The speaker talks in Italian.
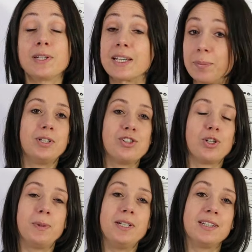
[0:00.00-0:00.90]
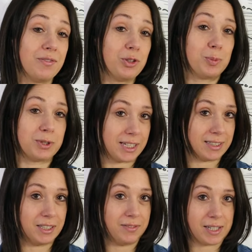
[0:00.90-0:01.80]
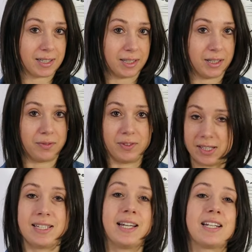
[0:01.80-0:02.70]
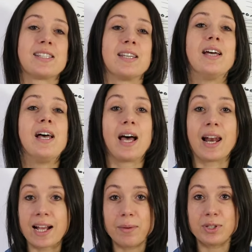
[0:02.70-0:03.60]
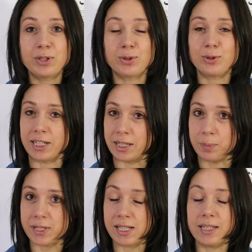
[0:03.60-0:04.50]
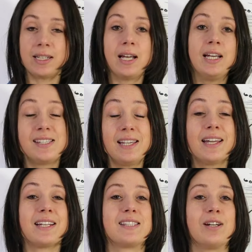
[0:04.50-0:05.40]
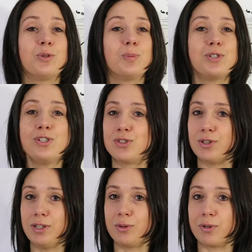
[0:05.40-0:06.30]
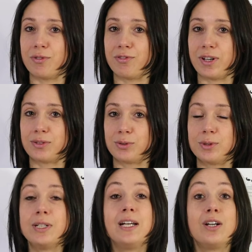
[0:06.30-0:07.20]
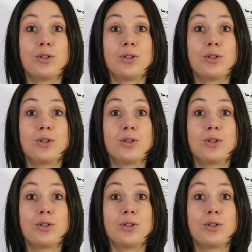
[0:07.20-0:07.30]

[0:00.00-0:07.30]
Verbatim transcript: perché con il Joplin davvero potrete divertirvi, sia grazie alla gamma di colori che presenta e sia grazie alla composizione di cui è fatto.